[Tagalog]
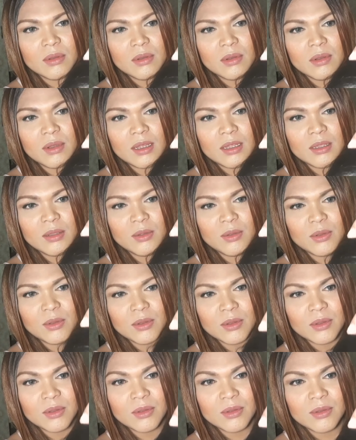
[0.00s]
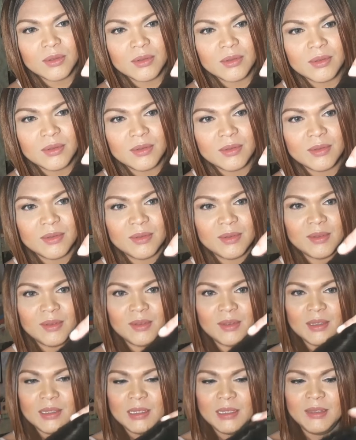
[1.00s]
O oh, ano.
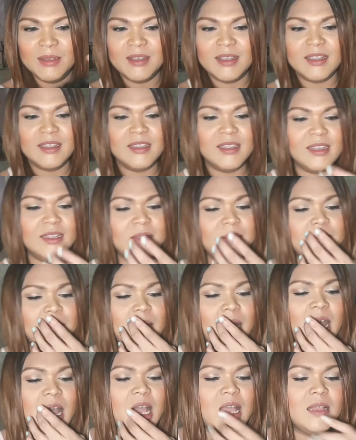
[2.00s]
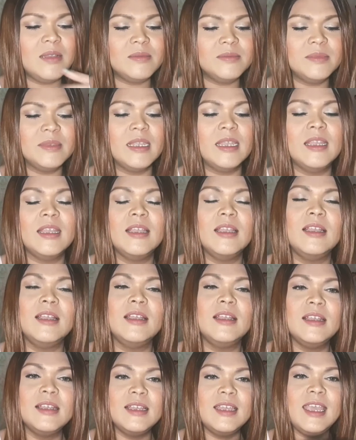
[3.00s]
Ang ganda, di ba?
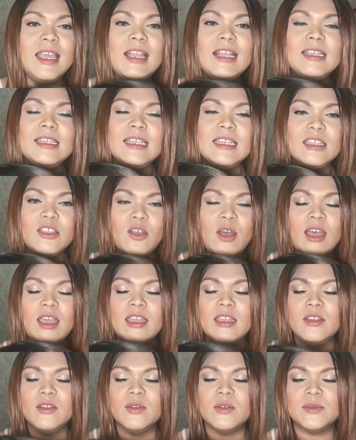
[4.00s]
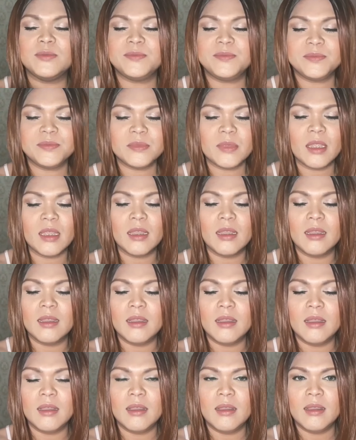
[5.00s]
Kailang ito ay ano,
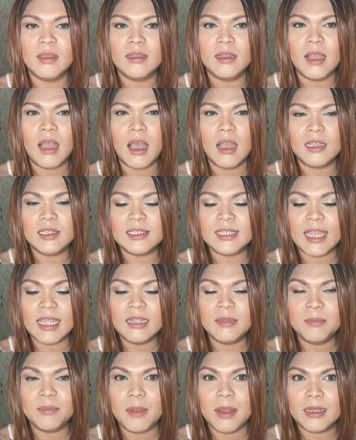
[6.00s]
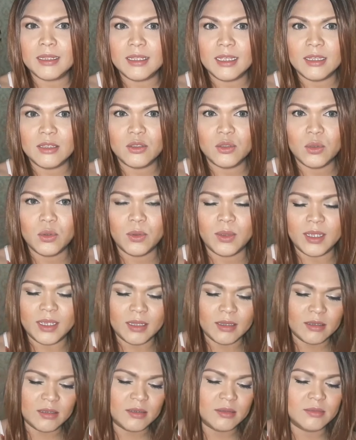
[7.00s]
uh, side parting to
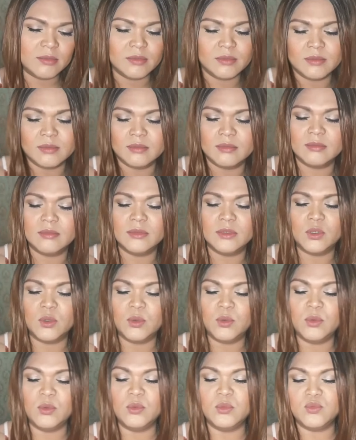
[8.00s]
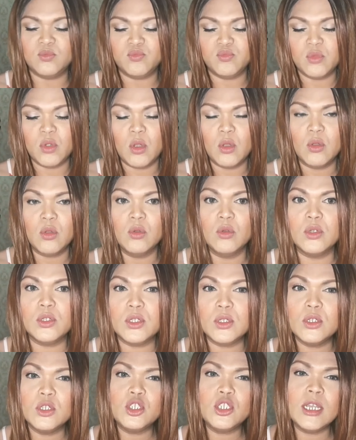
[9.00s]
eh. So, kung
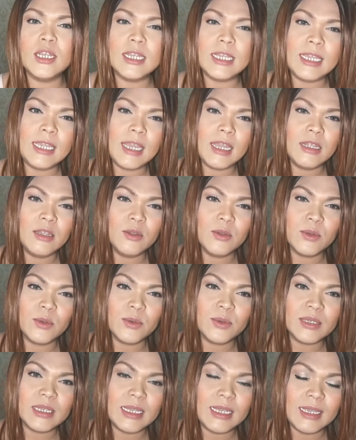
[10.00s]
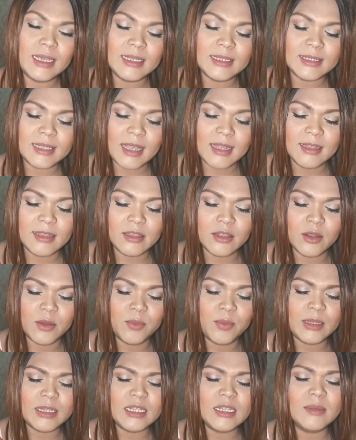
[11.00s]
gusto niyo siyang i-ano,
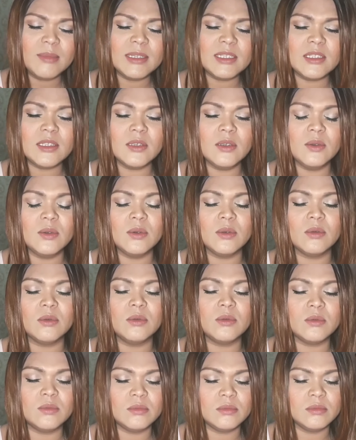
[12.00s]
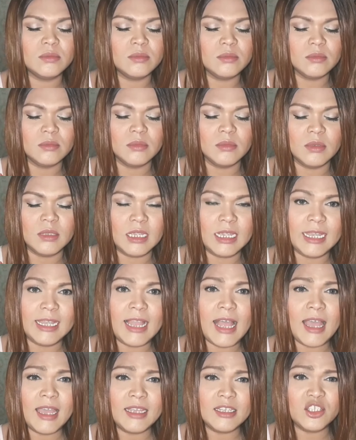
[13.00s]
i-center, pwede naman siguro
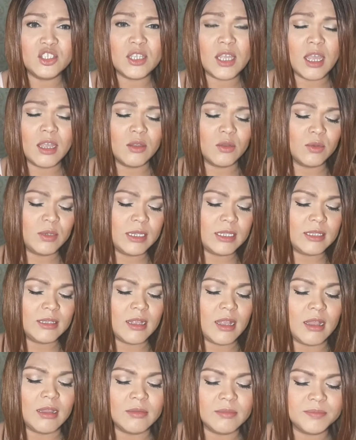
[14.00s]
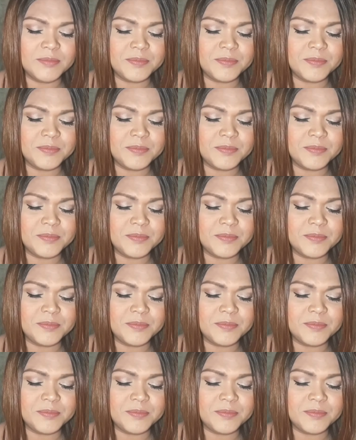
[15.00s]
hilahin sa ano, gitna.